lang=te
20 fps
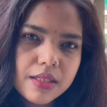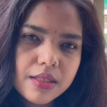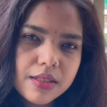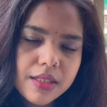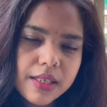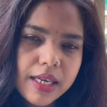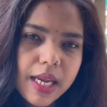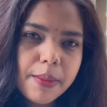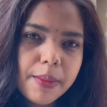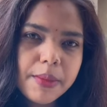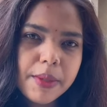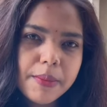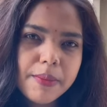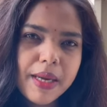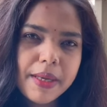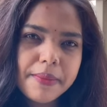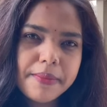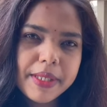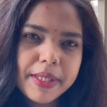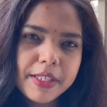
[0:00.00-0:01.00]
క్రైమ్
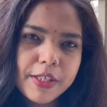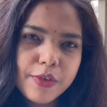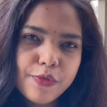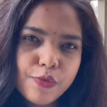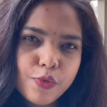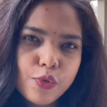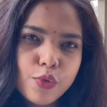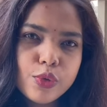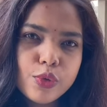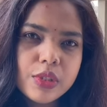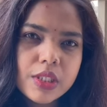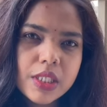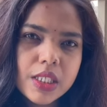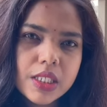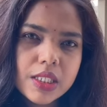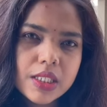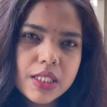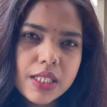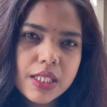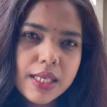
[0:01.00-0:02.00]
డిపార్ట్మెంట్కి ఫోన్
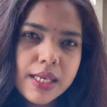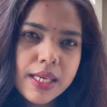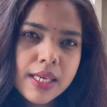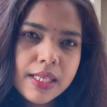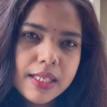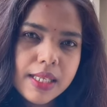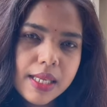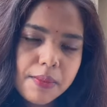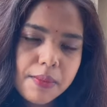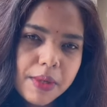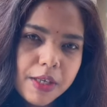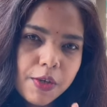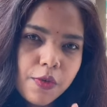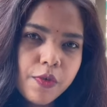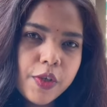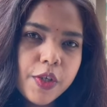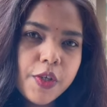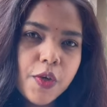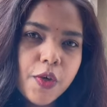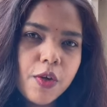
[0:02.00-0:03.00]
చేసి నేను మీకు
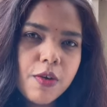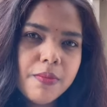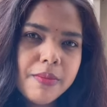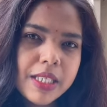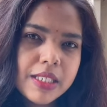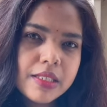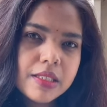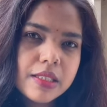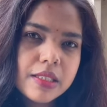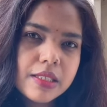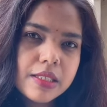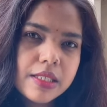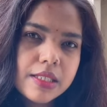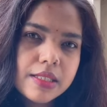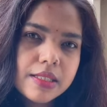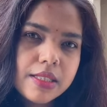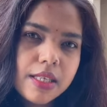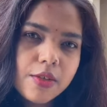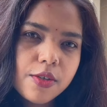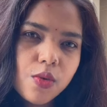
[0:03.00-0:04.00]
వీడియోలో మెన్షన్
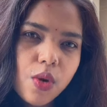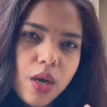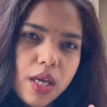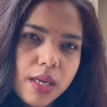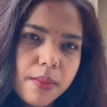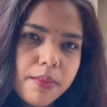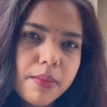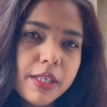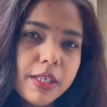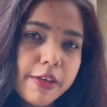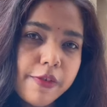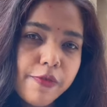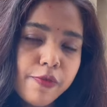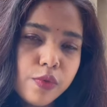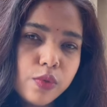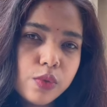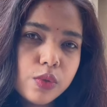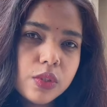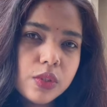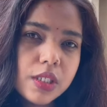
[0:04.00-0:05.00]
చేస్తాను ఆ నెంబర్కి
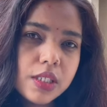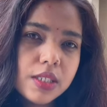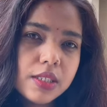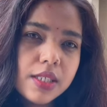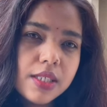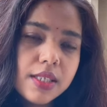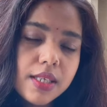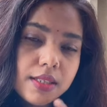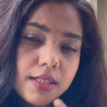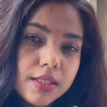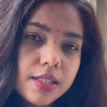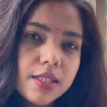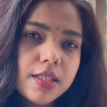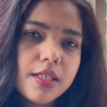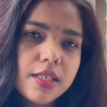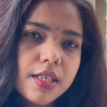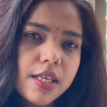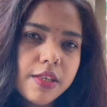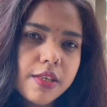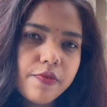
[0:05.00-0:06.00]
ఫోన్ చేసి
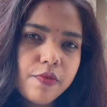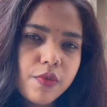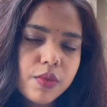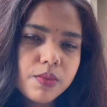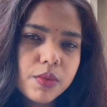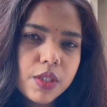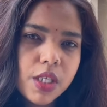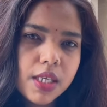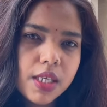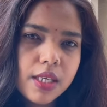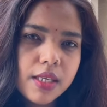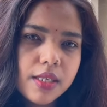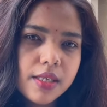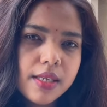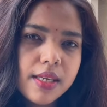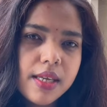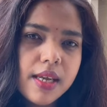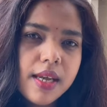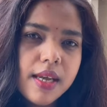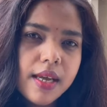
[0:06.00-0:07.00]
ఖచ్చితంగా ఇన్ఫామ్
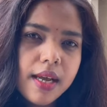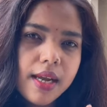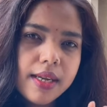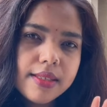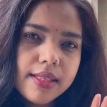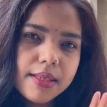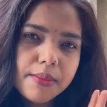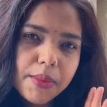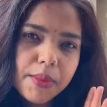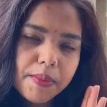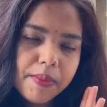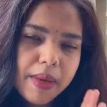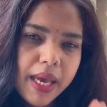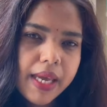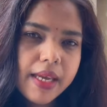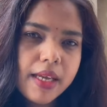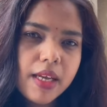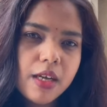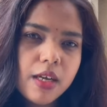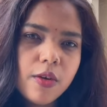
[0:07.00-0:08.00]
చేయండి అండ్ దెన్ మీ
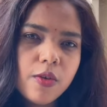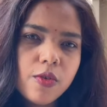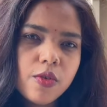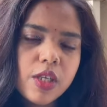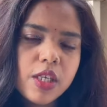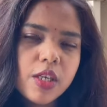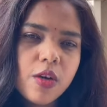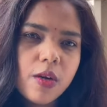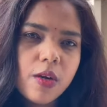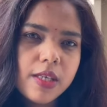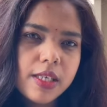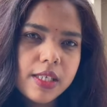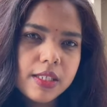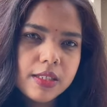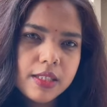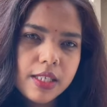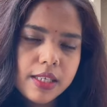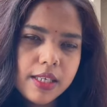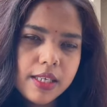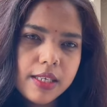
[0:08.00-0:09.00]
బ్యాంక్ అకౌంట్ని
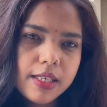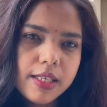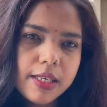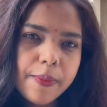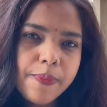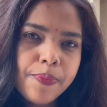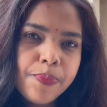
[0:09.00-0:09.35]
కాంటాక్ట్ చేయండి